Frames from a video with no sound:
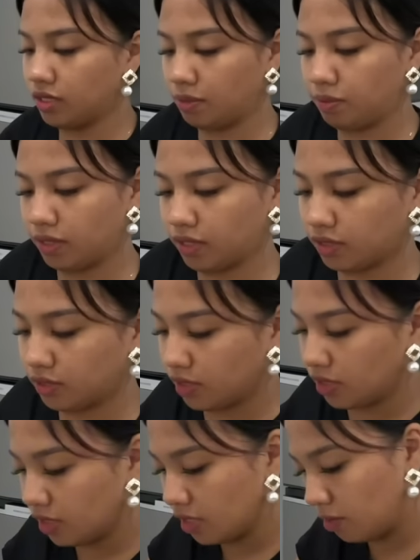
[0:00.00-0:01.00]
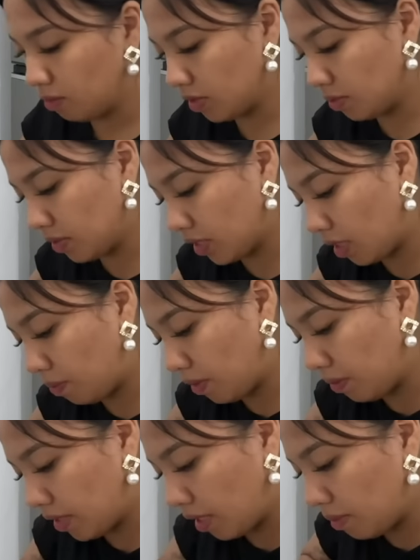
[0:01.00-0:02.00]
Dapat, mas masarap
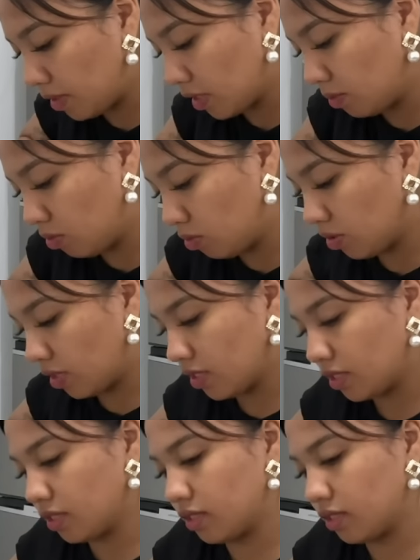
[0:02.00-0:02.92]
pag maraming sibuyas.